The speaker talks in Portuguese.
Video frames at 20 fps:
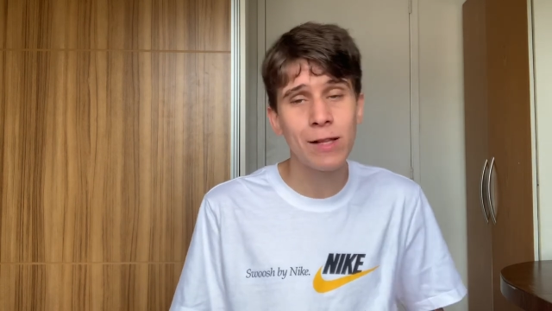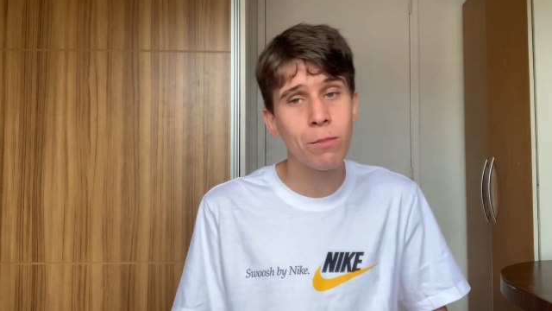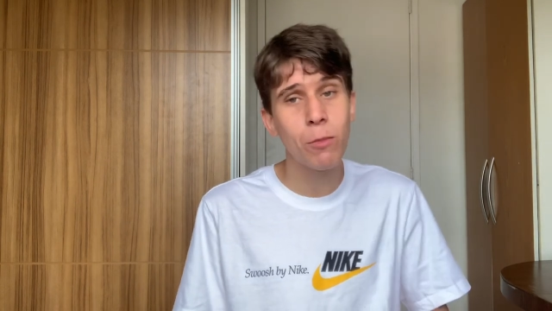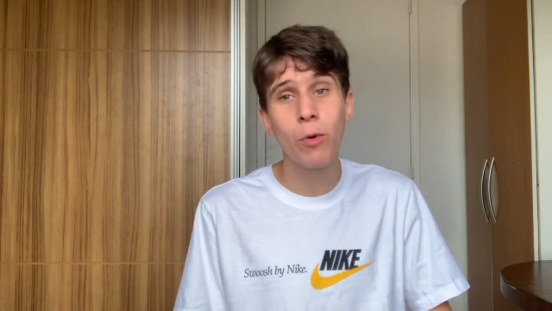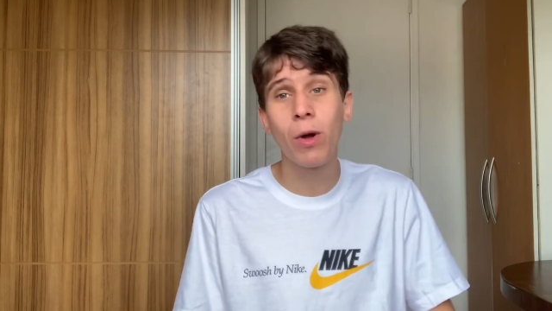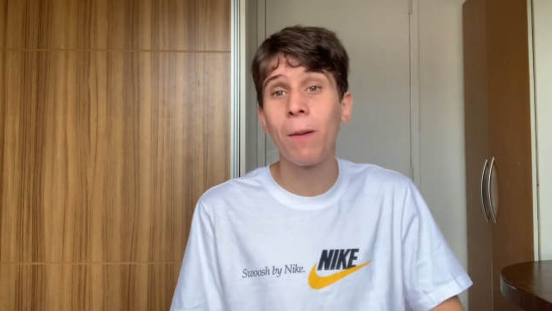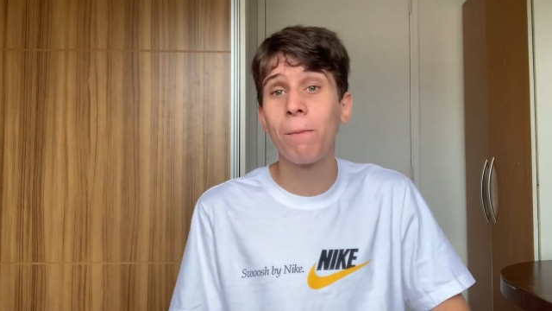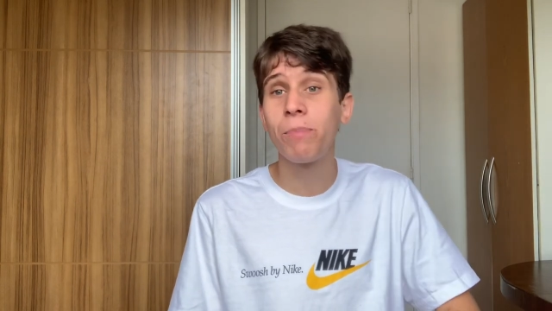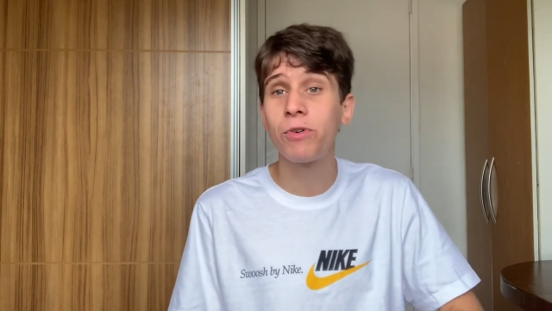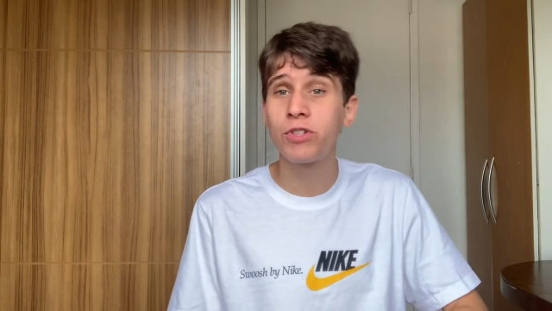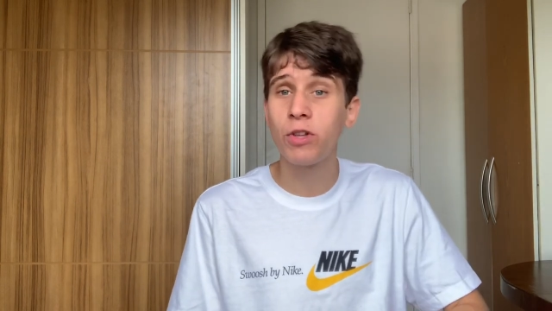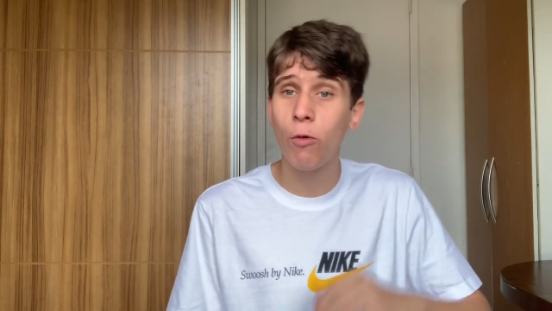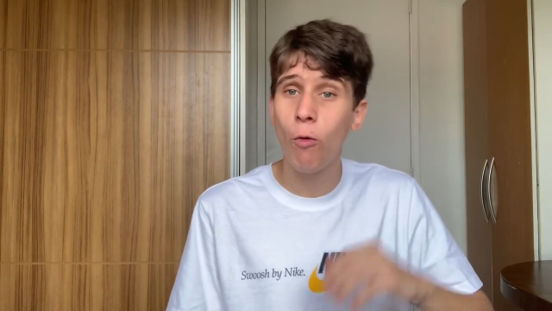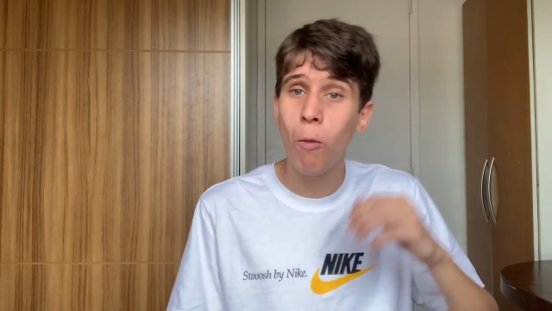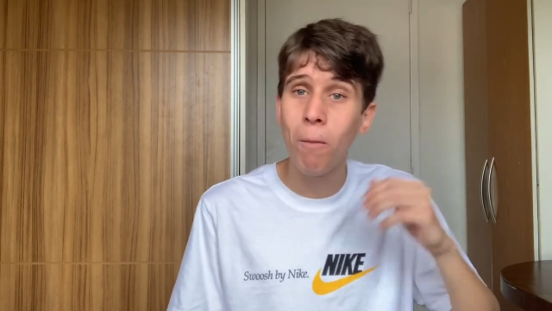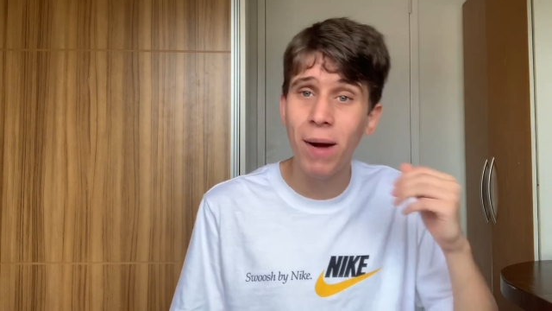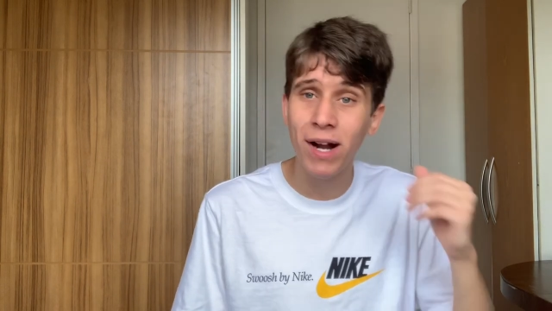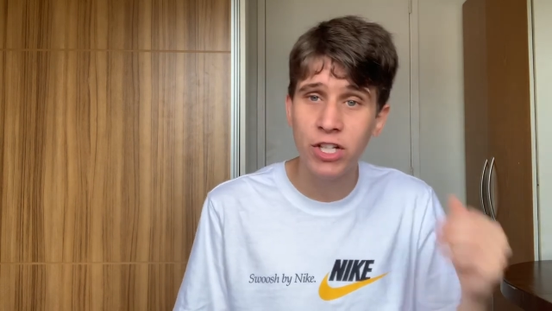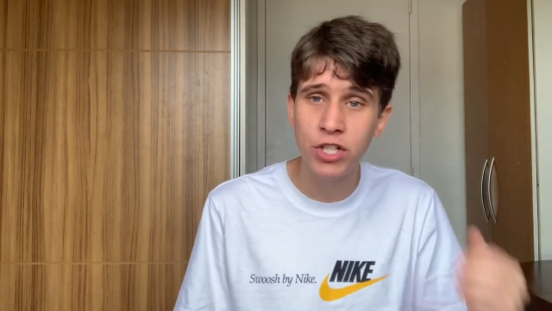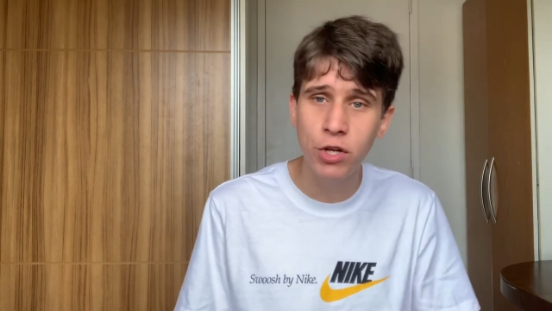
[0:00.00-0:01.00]
um campista
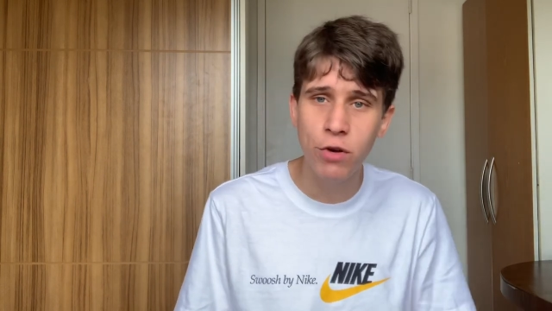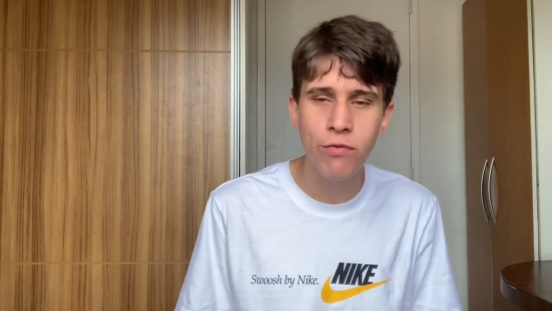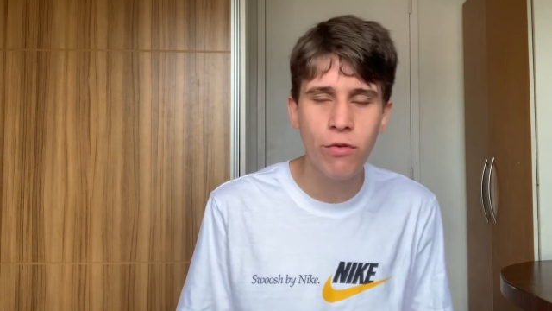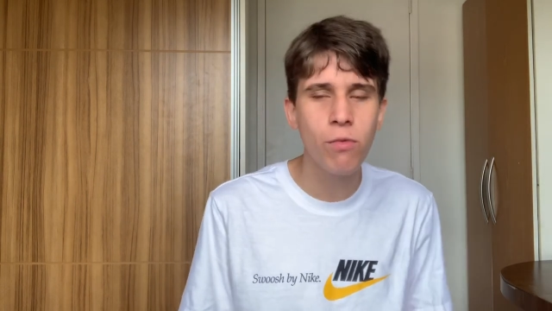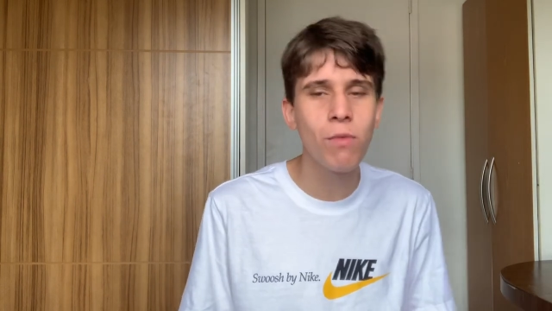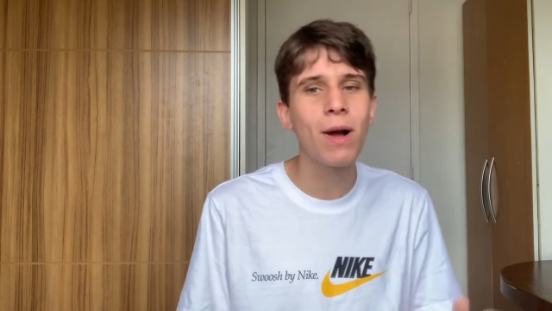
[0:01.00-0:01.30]
combativo com